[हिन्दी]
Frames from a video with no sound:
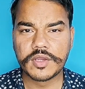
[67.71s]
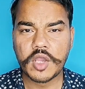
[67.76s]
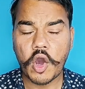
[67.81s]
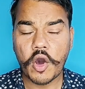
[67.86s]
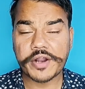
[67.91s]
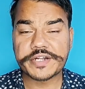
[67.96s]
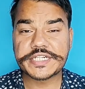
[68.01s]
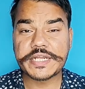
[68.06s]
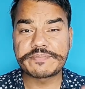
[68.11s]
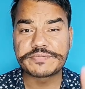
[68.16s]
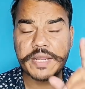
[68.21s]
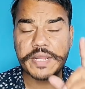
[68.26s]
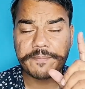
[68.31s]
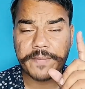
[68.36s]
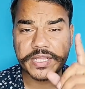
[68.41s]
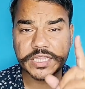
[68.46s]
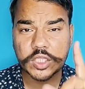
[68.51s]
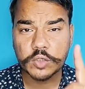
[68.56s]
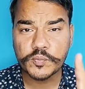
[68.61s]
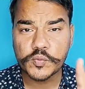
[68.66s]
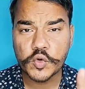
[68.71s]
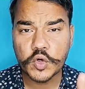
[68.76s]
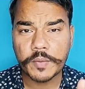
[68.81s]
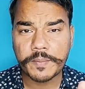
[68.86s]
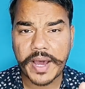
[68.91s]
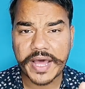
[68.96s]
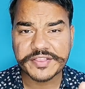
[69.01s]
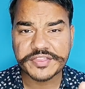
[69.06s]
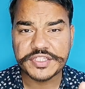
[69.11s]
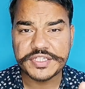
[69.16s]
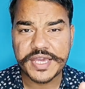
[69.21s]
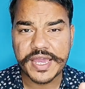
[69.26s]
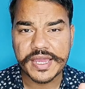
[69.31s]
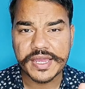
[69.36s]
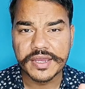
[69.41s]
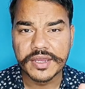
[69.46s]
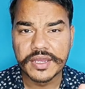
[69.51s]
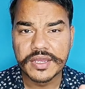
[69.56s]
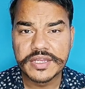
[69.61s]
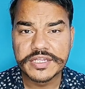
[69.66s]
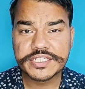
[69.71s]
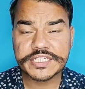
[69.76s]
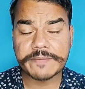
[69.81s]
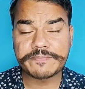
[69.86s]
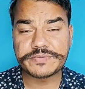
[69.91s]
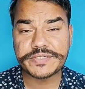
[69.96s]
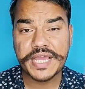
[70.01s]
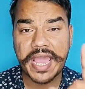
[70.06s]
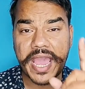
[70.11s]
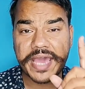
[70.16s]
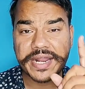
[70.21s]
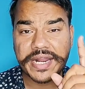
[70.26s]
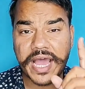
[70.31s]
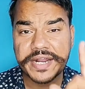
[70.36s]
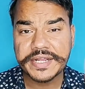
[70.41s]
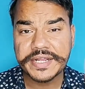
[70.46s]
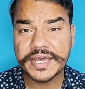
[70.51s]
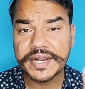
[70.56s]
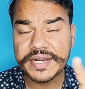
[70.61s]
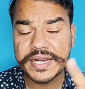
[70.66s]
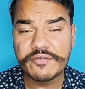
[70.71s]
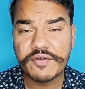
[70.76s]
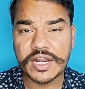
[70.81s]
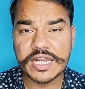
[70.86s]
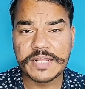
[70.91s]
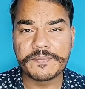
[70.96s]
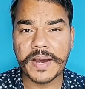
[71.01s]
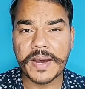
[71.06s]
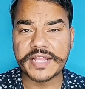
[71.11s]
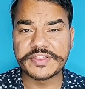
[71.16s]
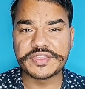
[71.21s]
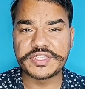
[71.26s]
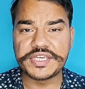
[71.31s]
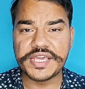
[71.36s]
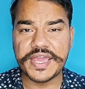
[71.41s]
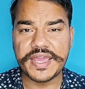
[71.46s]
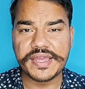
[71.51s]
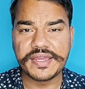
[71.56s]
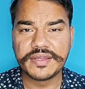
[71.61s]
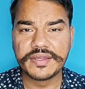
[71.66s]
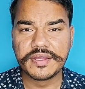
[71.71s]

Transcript: और सबसे महत्वपूर्ण बात यह सबसे हैरान करने वाली बात यह